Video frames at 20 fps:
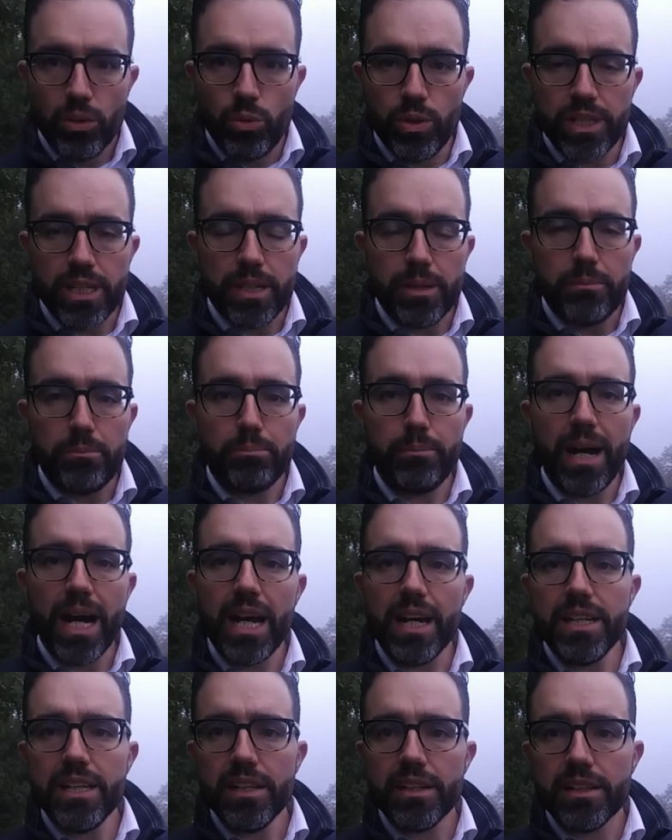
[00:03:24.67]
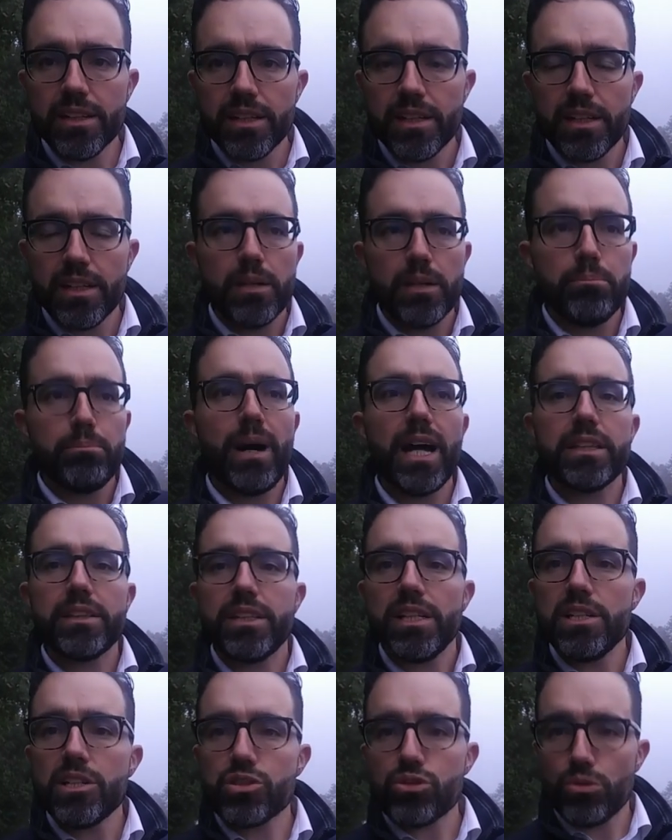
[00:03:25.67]
quindi mai
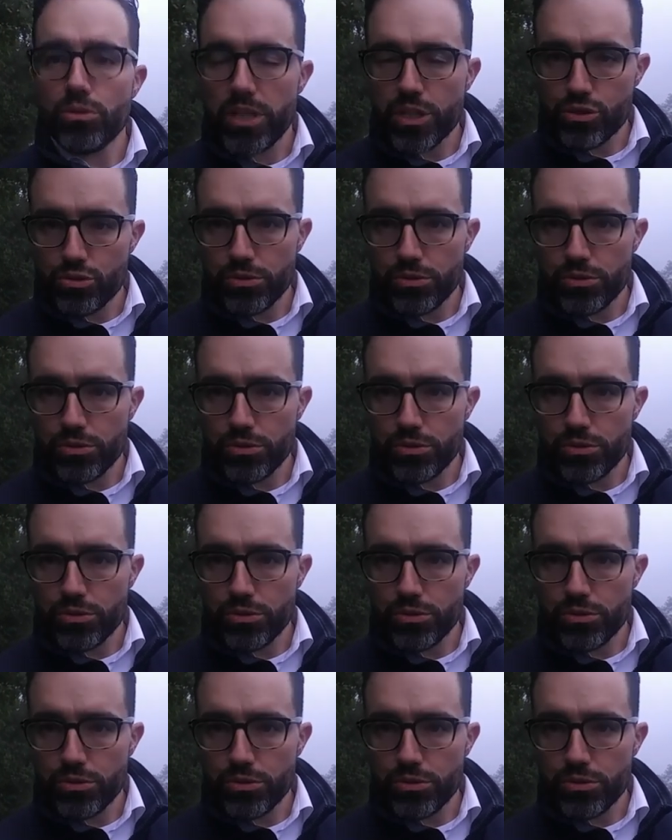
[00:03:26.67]
batte il sole